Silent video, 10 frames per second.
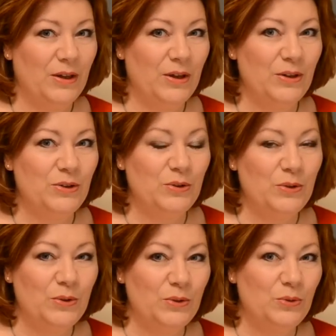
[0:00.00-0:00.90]
euh,
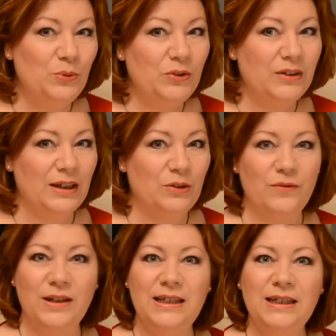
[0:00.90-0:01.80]
de d'août
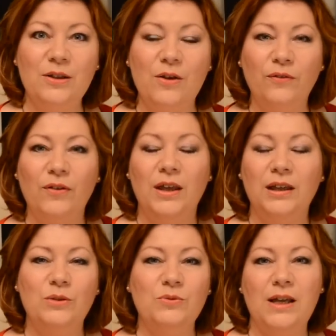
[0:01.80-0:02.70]
99
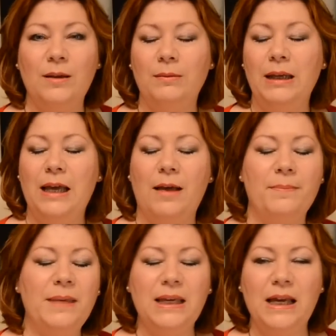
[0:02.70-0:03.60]
qui nous a amené un
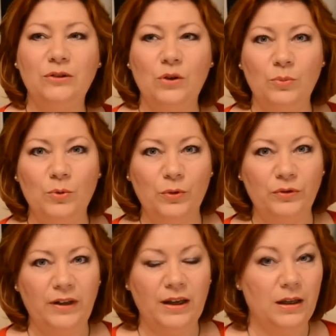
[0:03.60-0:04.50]
méga tremblement
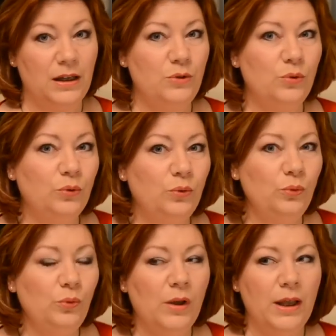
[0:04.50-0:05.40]
de terre et
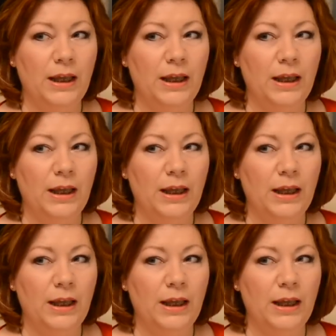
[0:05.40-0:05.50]
surtout